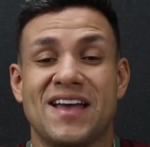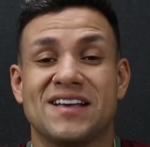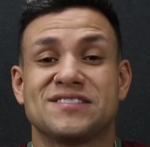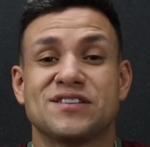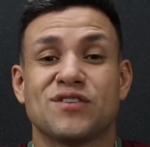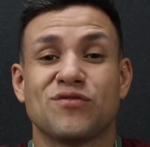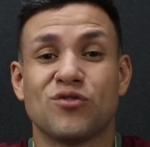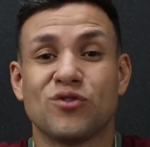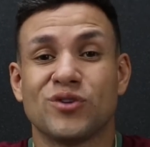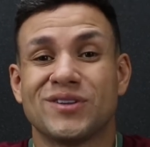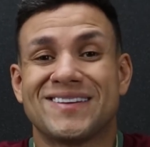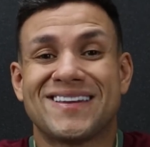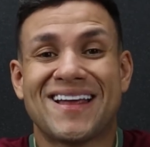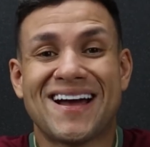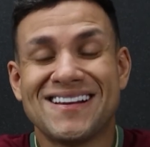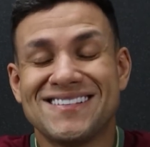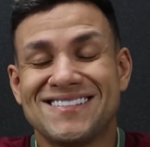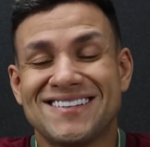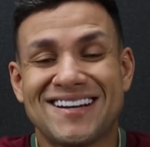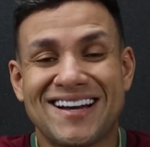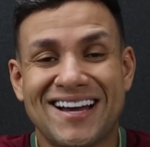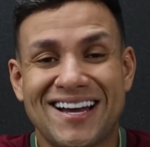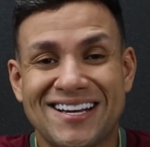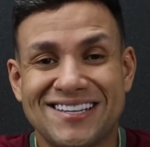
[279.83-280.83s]
Essa
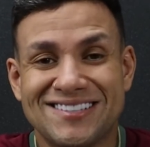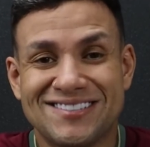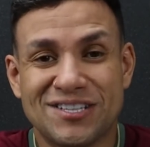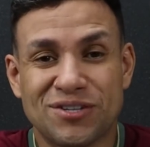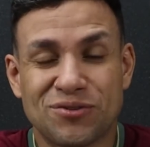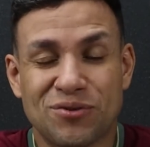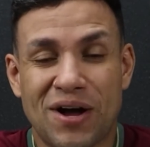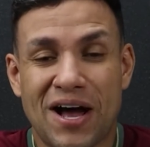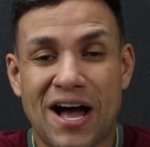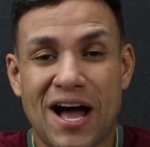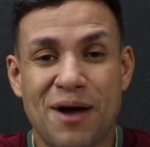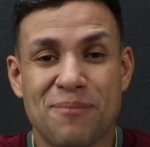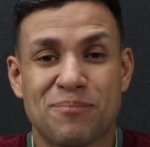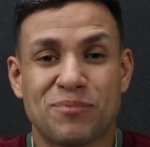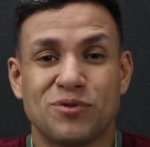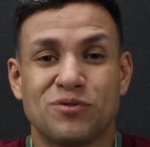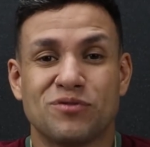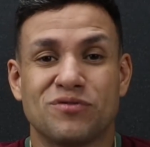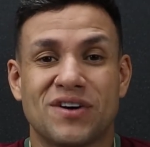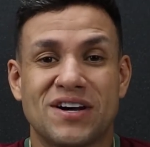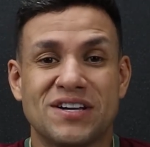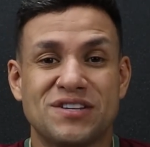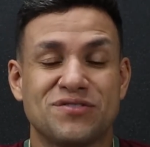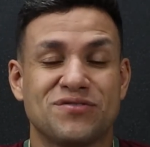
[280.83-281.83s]
vontade de ganhar dinheiro
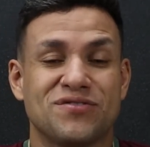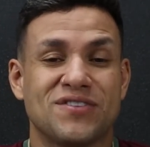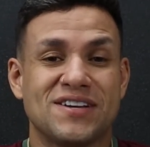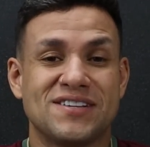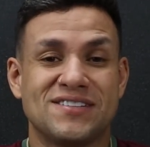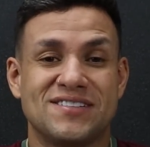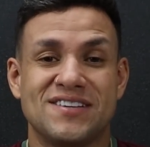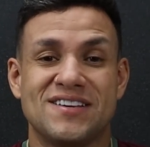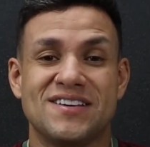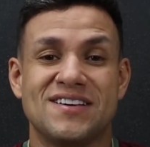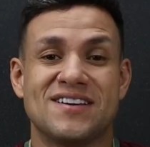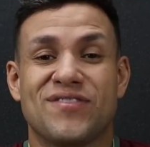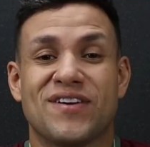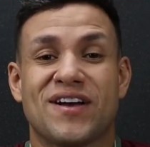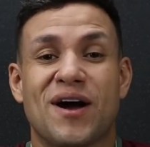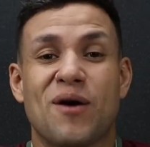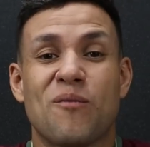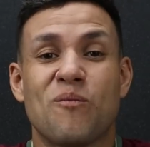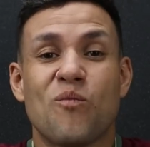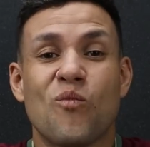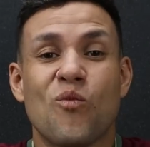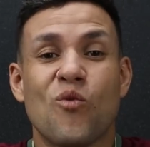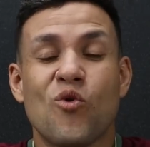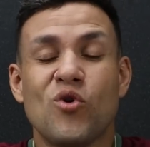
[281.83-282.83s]
rápido vai te fazer ficar
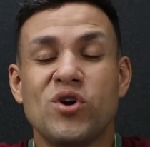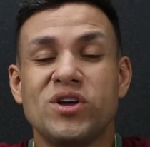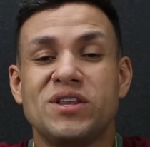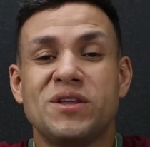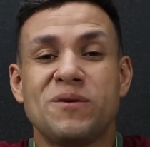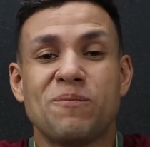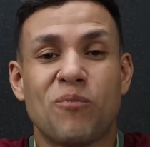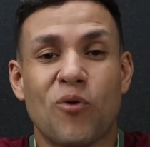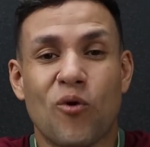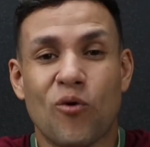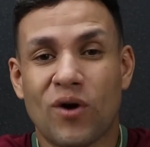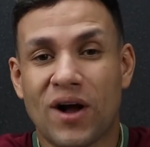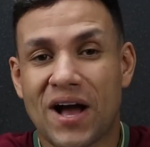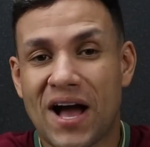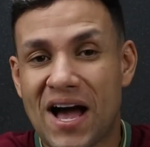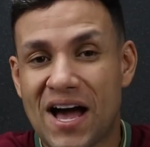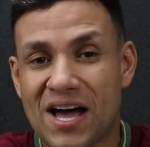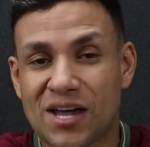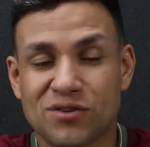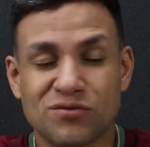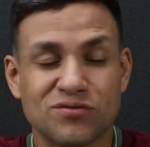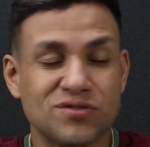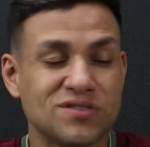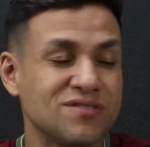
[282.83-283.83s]
muito empolgado,